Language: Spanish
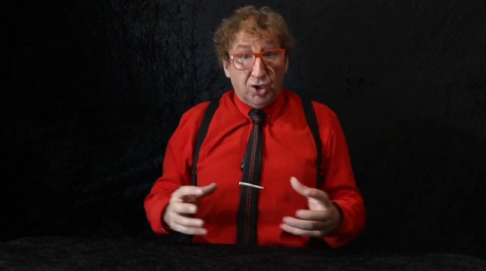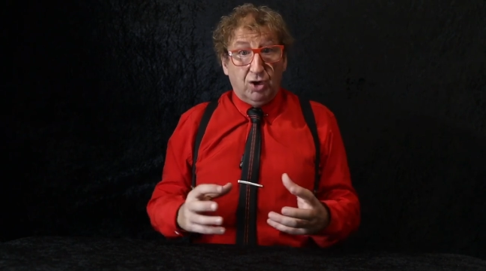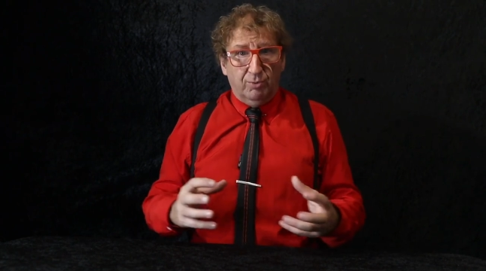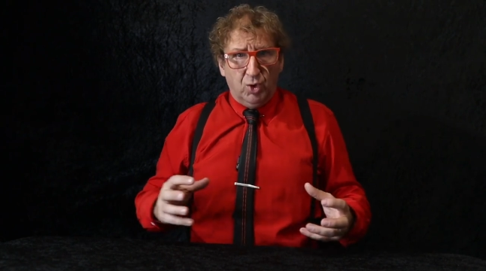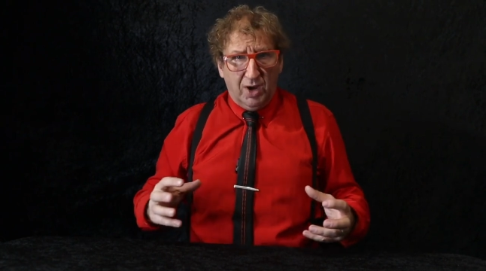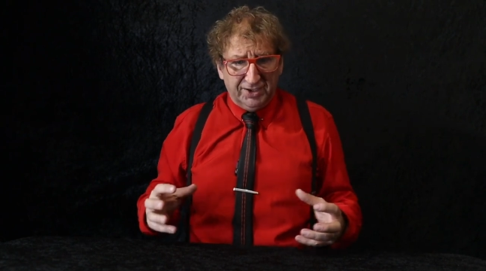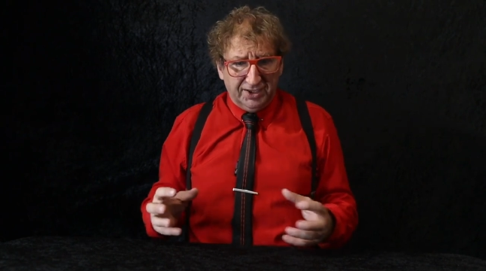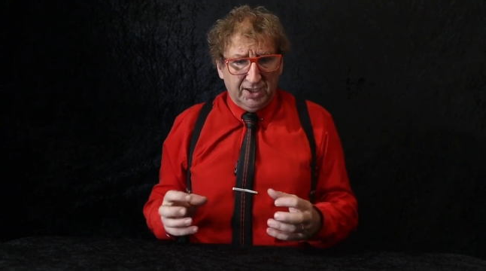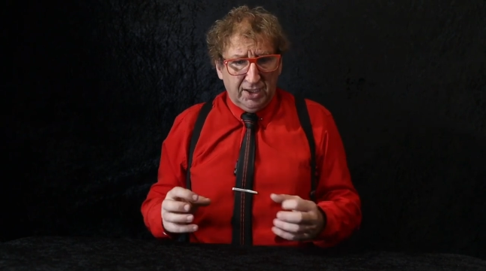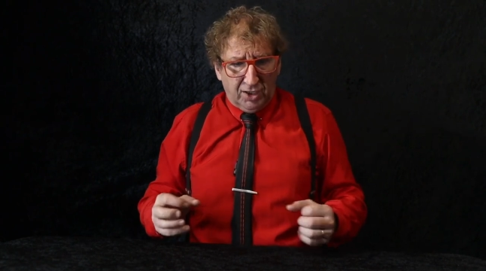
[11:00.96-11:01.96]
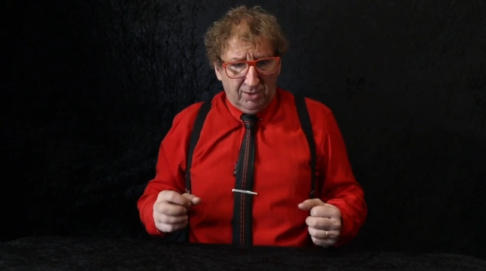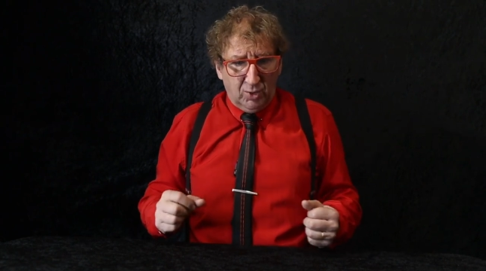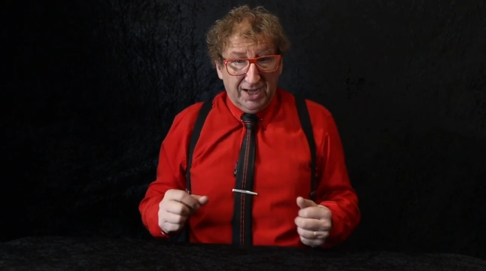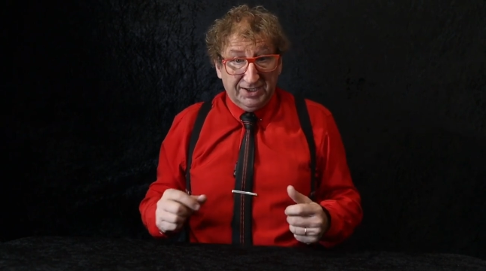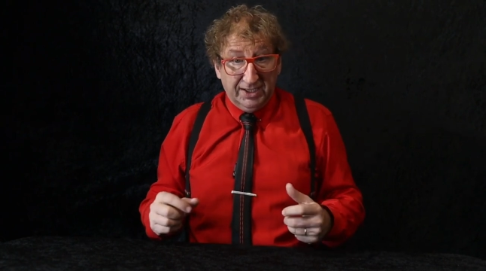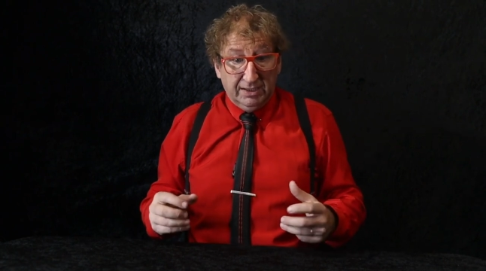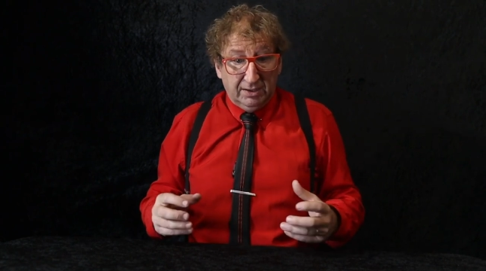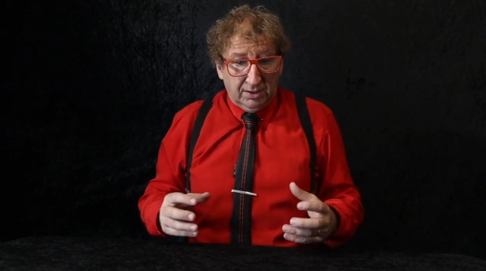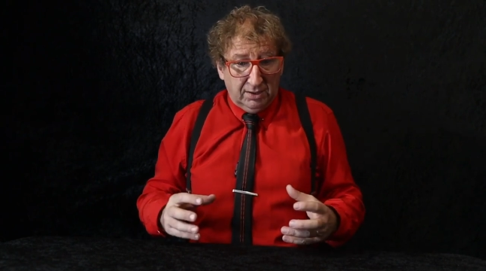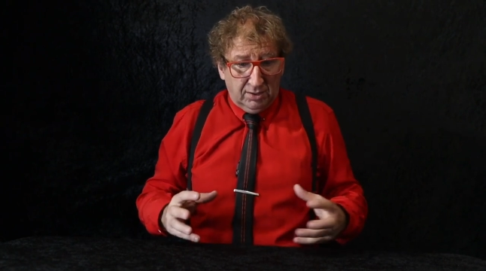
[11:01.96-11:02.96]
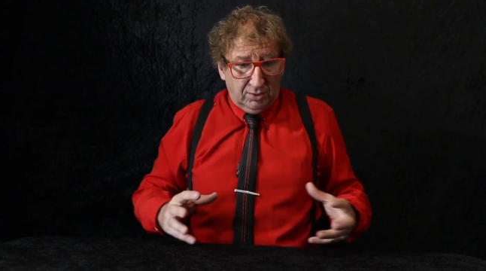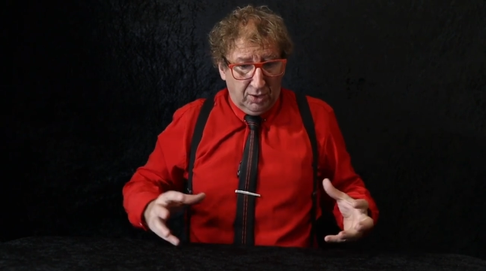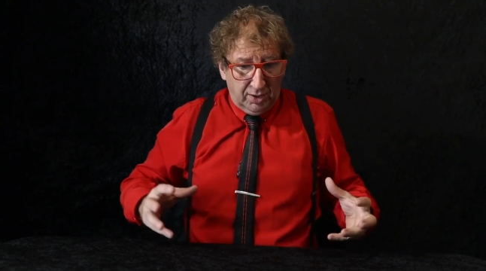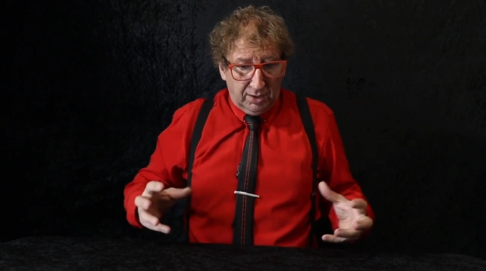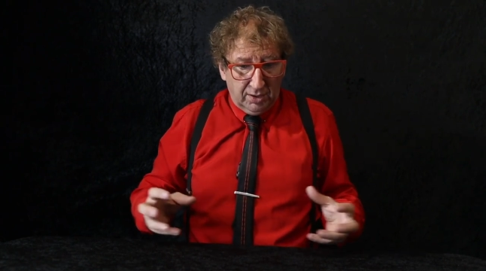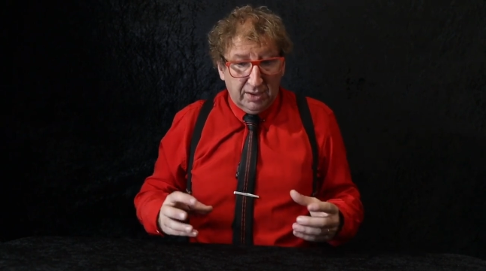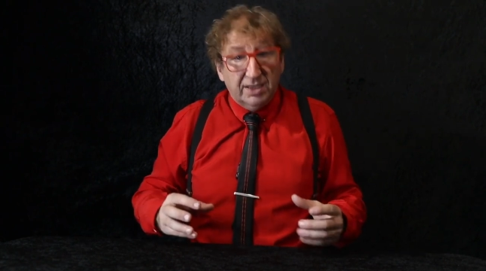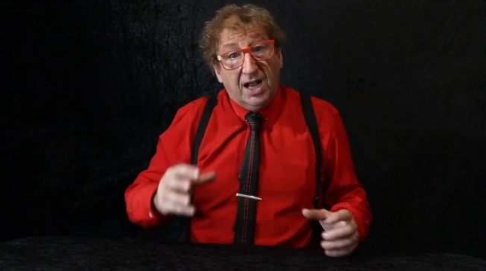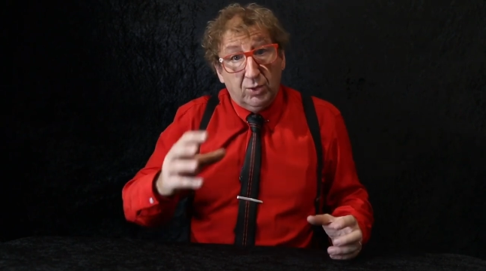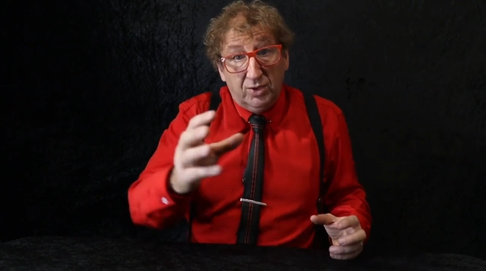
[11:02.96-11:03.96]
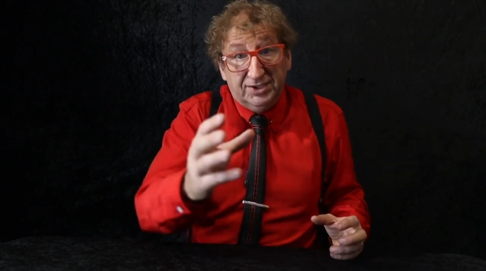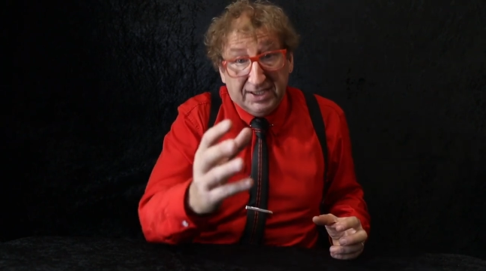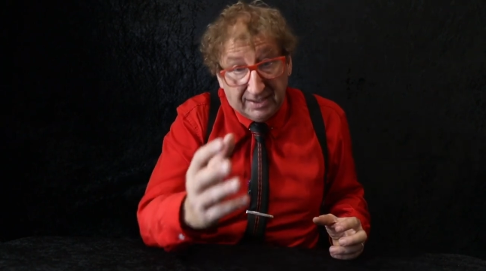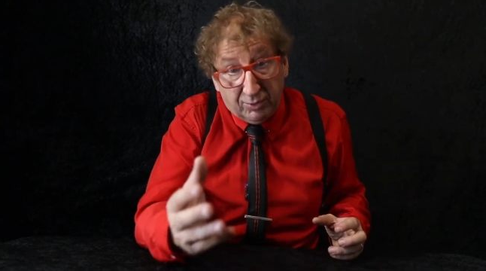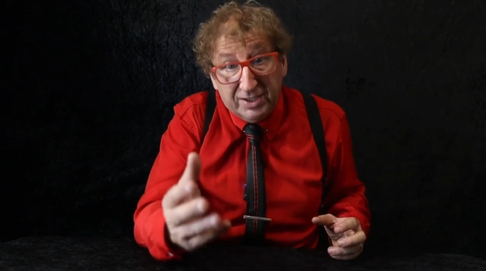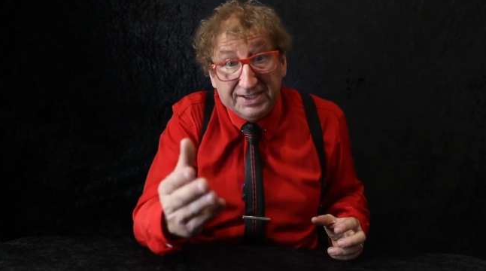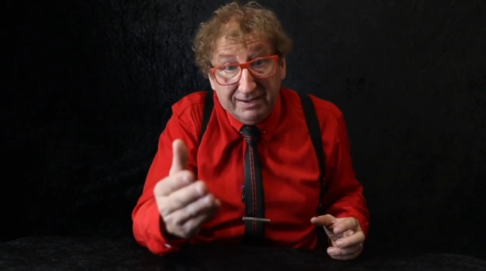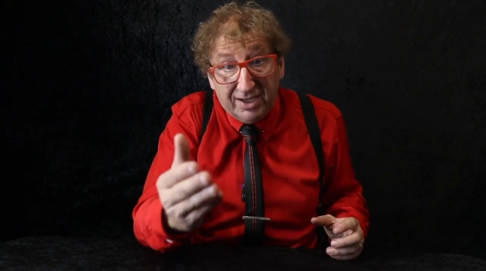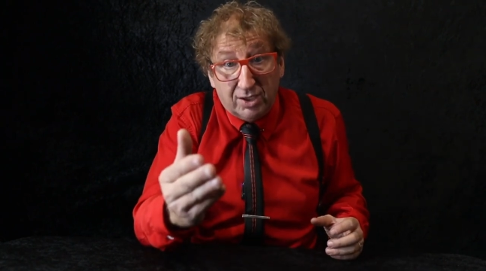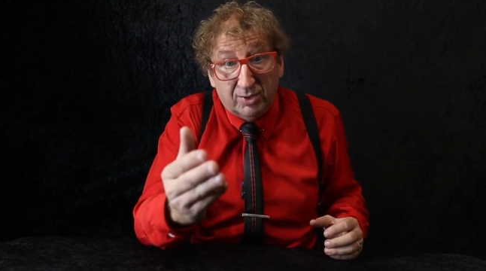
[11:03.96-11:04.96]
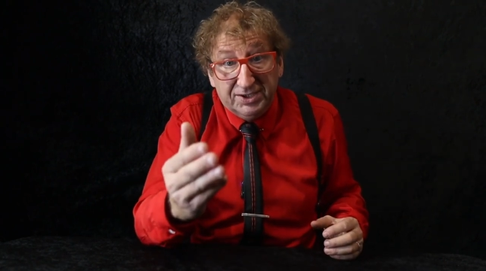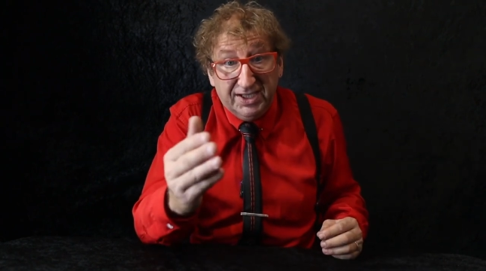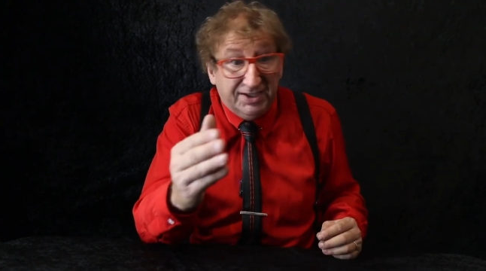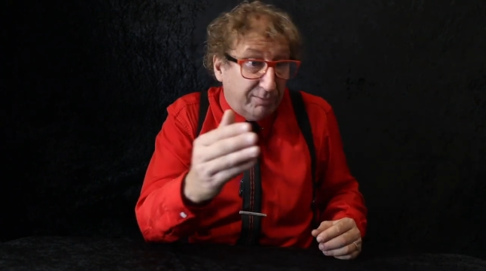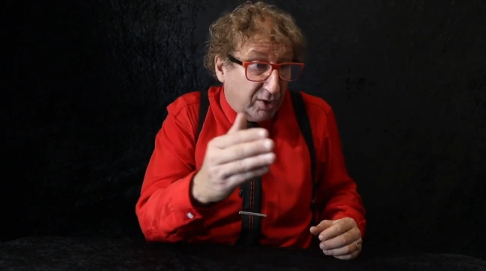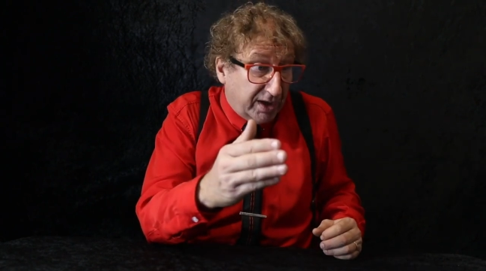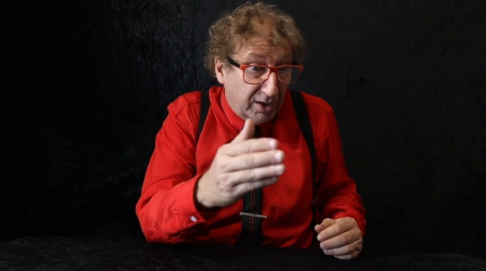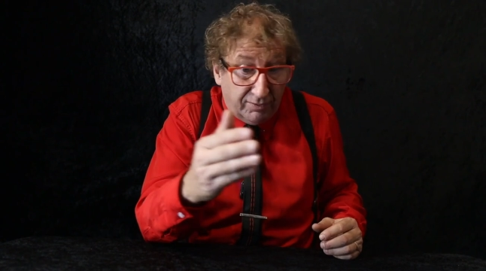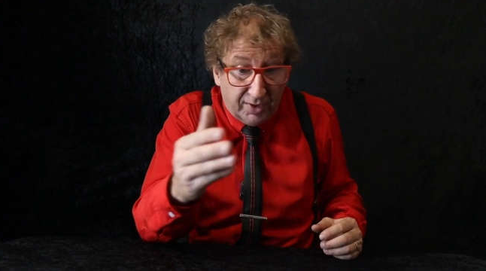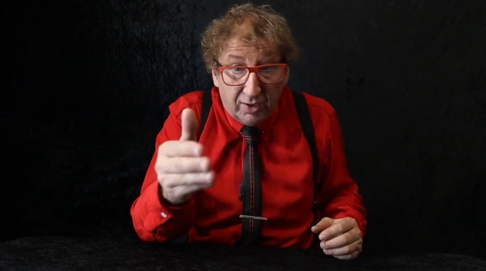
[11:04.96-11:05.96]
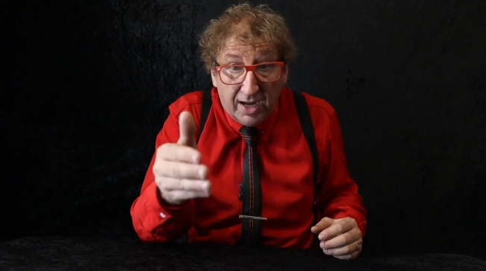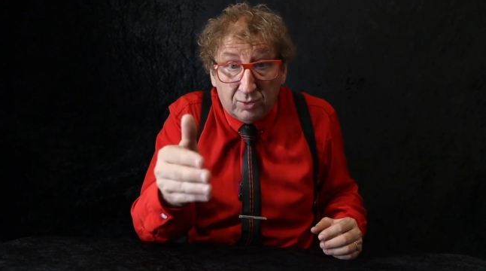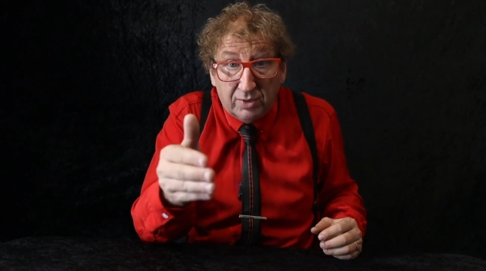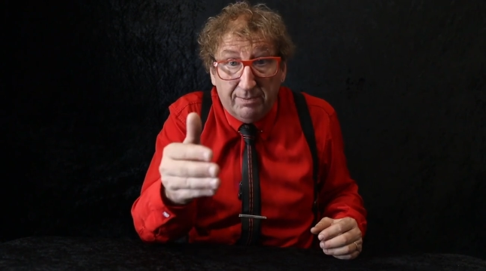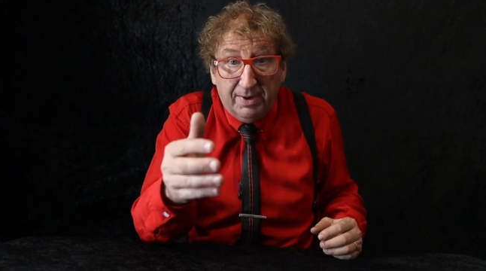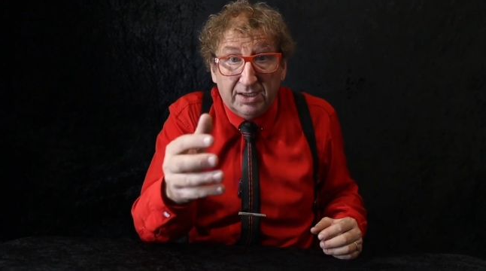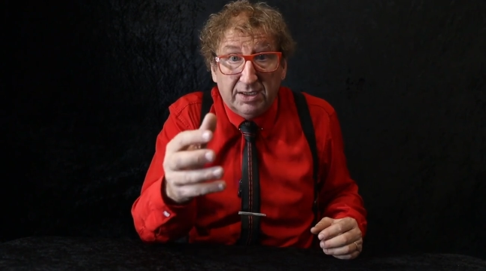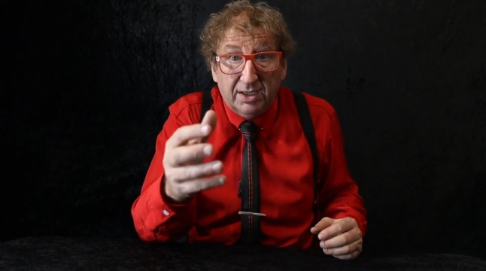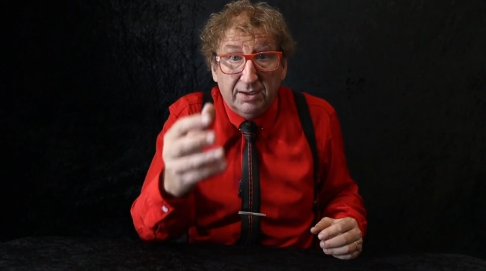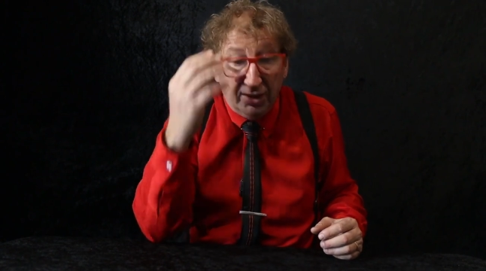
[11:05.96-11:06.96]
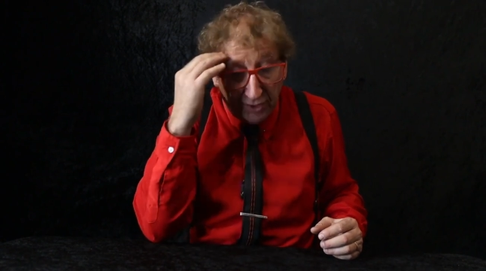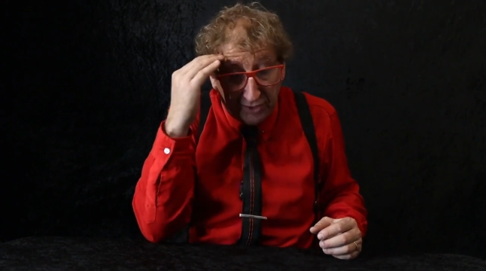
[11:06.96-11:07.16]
¿y cómo lo hace? ¿Cómo lo hace? ¿No? Y, algunos hasta pueden saber cómo se hace porque lo vieron en alguna parte. Y